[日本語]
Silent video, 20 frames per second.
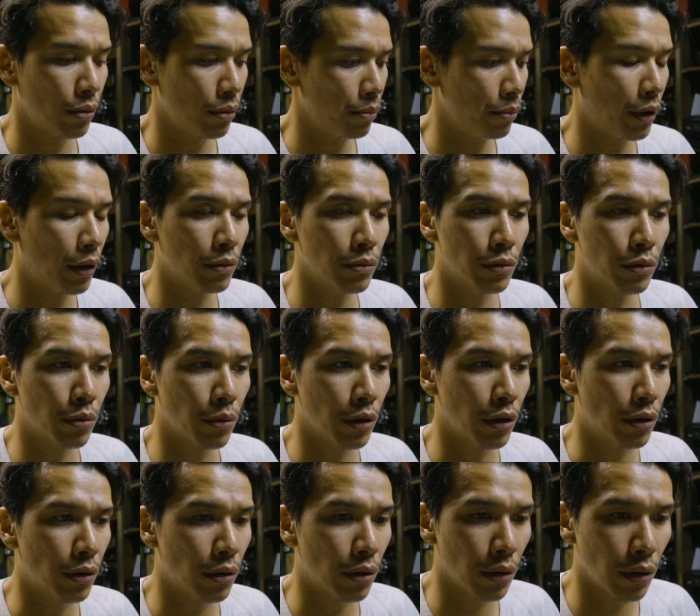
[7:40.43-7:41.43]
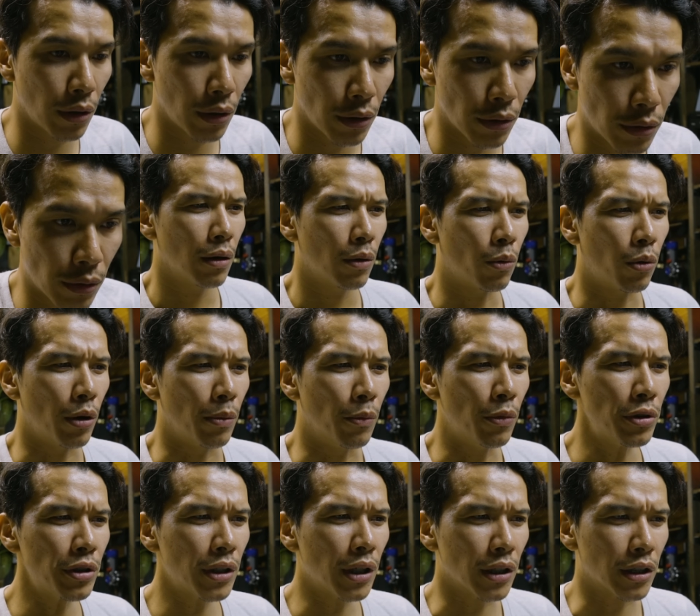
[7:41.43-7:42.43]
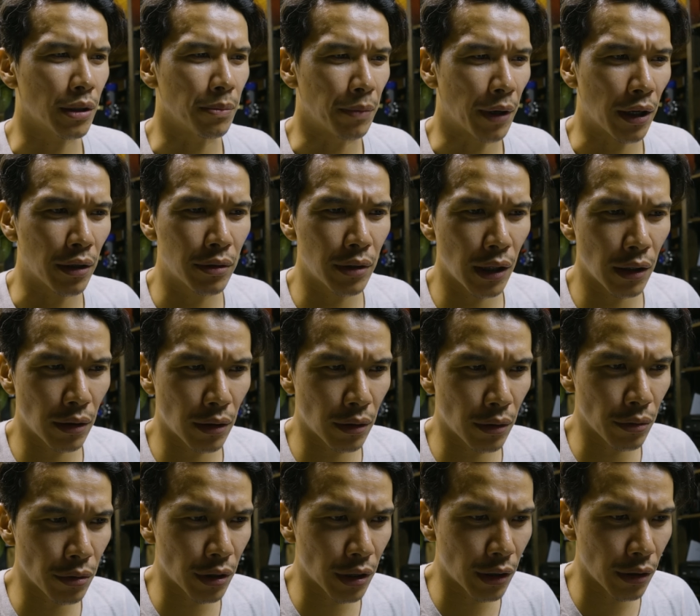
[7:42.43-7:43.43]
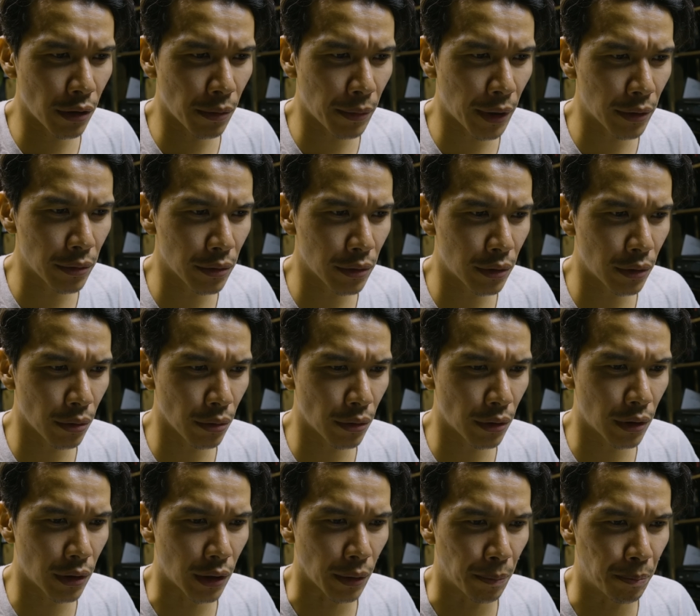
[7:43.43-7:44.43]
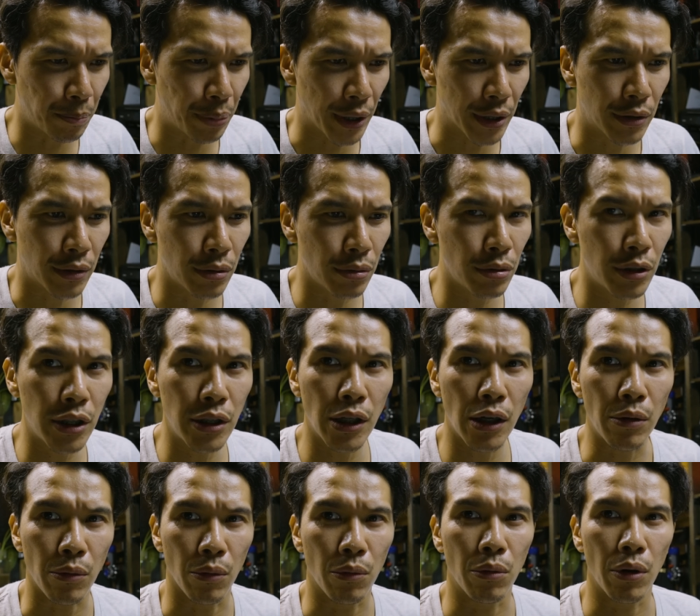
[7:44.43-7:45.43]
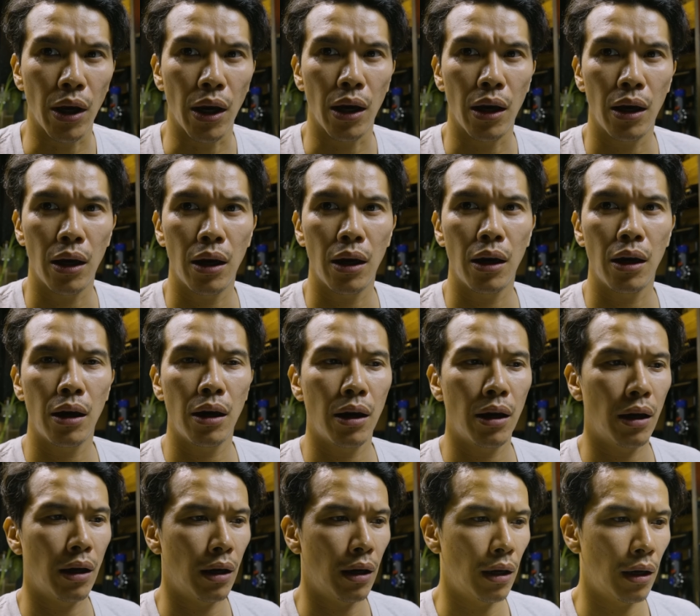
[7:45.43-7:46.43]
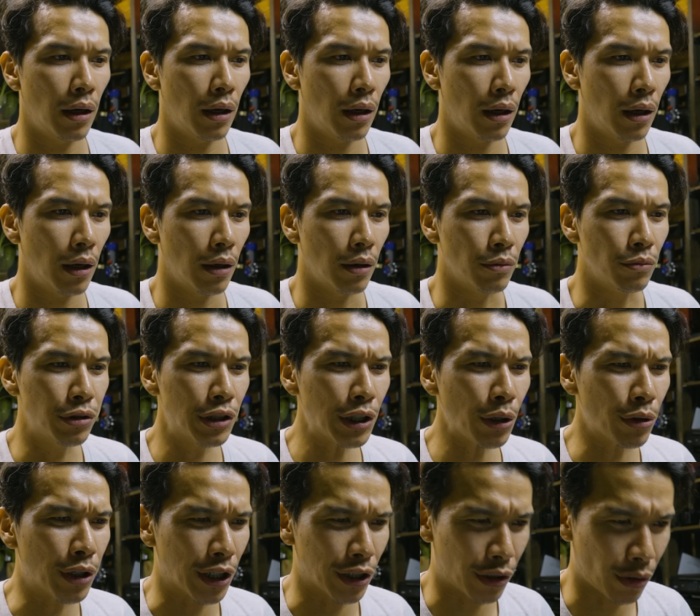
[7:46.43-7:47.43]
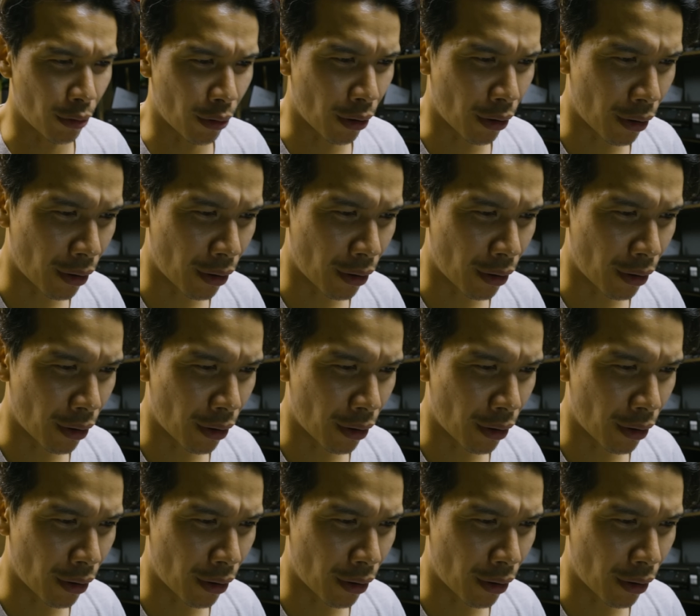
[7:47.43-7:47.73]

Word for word: マウントは一体、これもしかしてマグネット式のマウントって別売りなの？これ。嘘でしょ？